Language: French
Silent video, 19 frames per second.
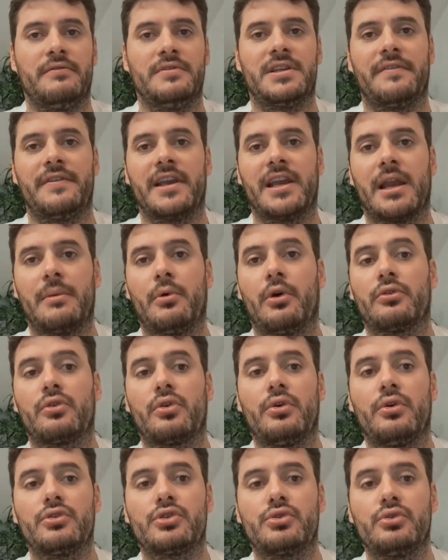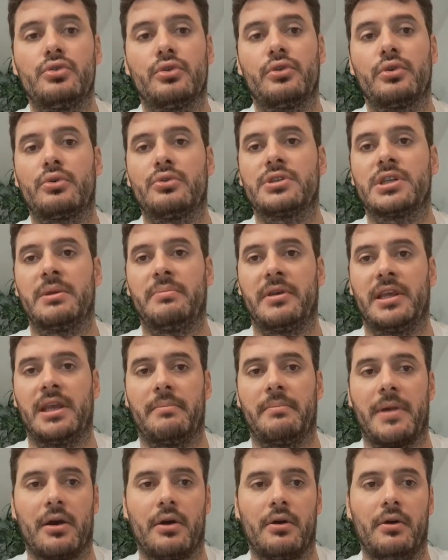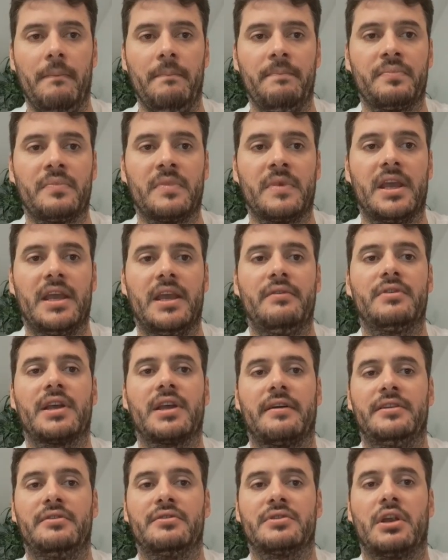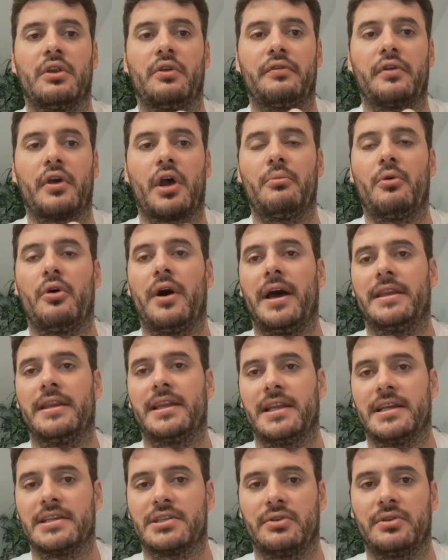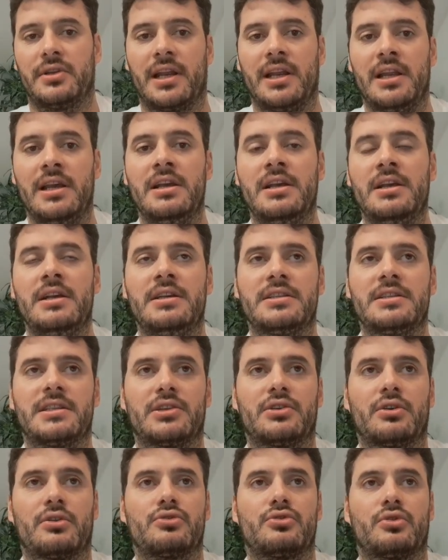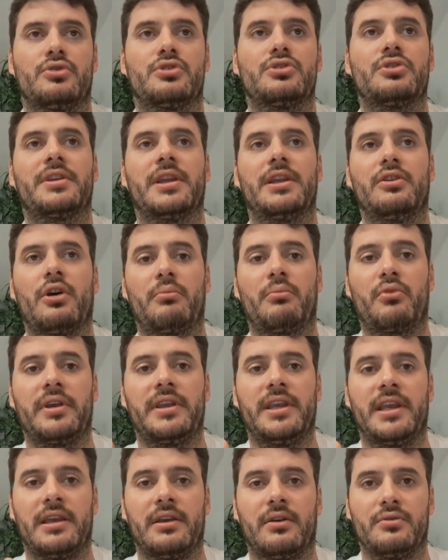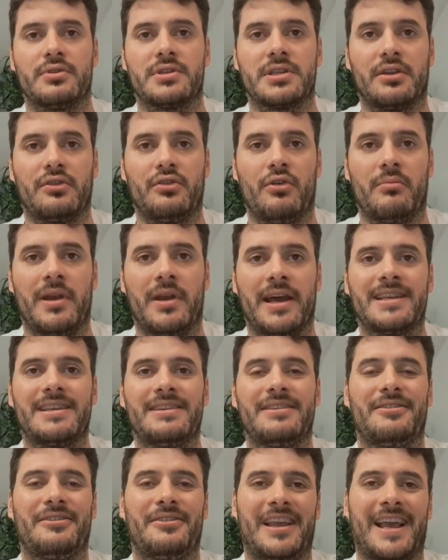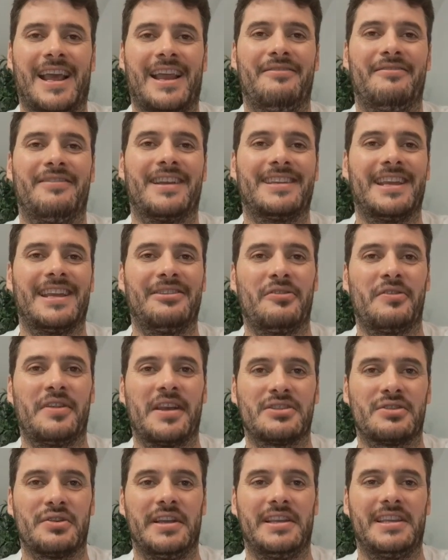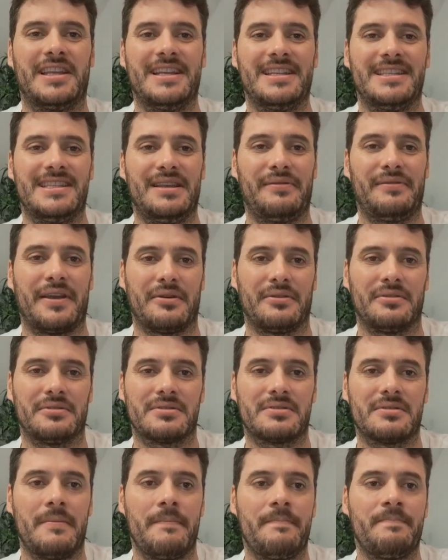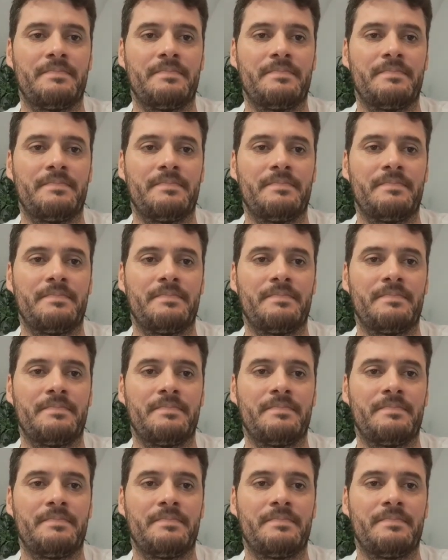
Vous avez également 30 jours de congés payés par an et vous travaillez dans un environnement international, sachant que sur une centaine d'employés au sein de HomeLike, il y a une vingtaine de nationalités différentes.